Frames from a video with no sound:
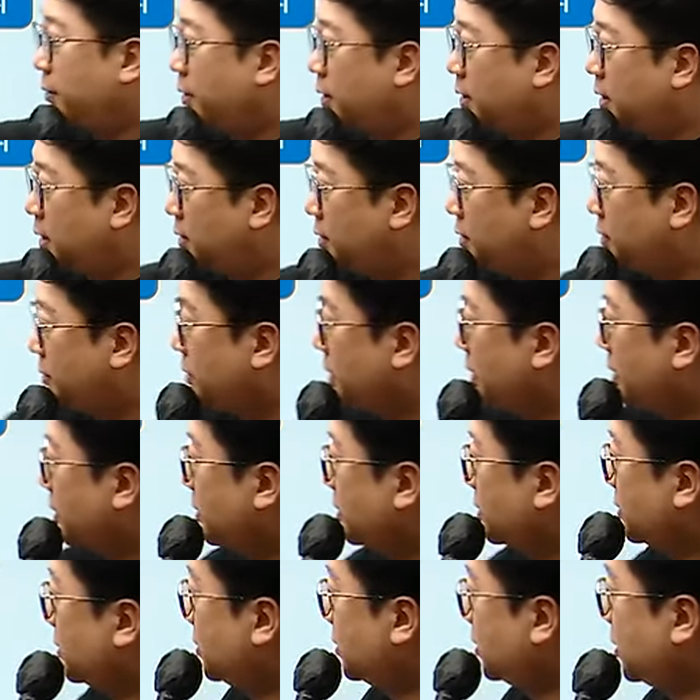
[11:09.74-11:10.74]
관할 특강
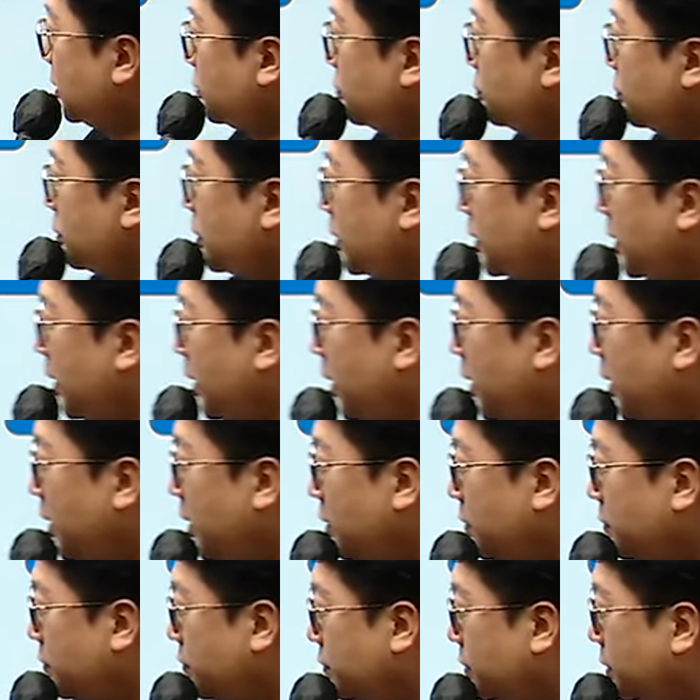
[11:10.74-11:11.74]
특특 시군인데
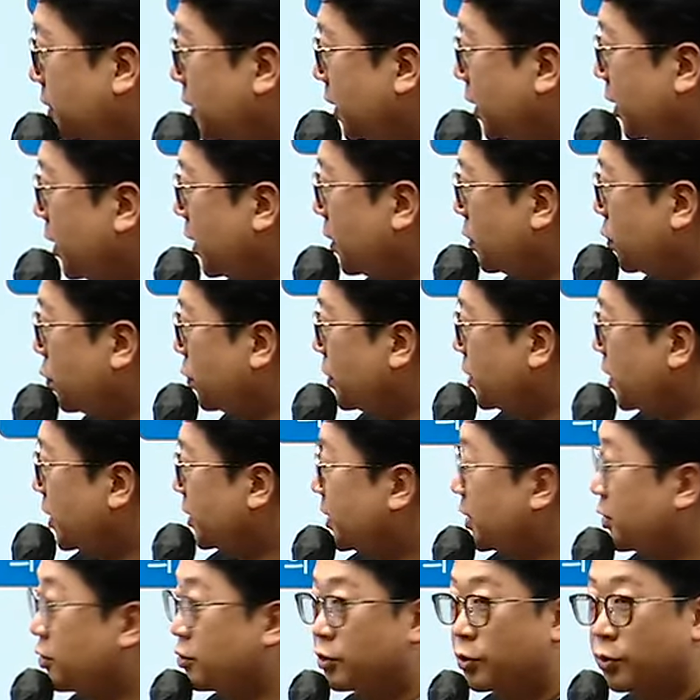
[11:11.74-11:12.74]
국장이나 도사가
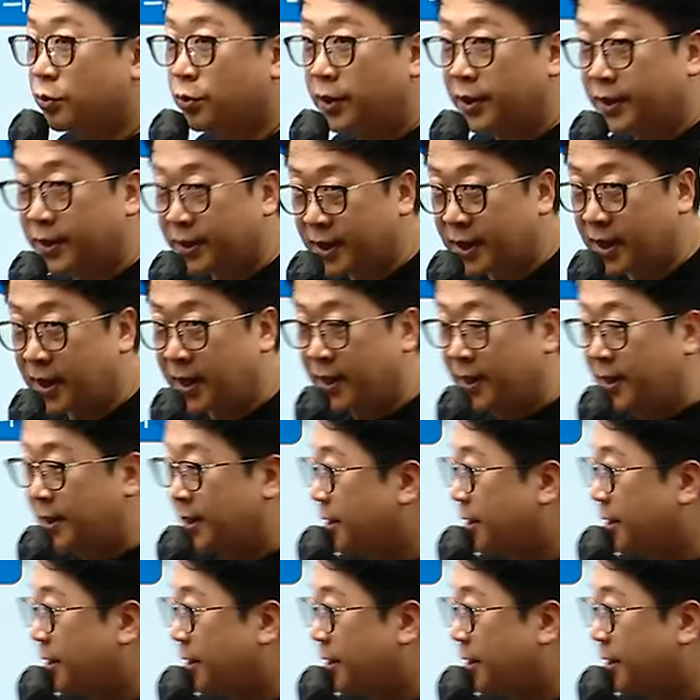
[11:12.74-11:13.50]
짜는 경우가 있다.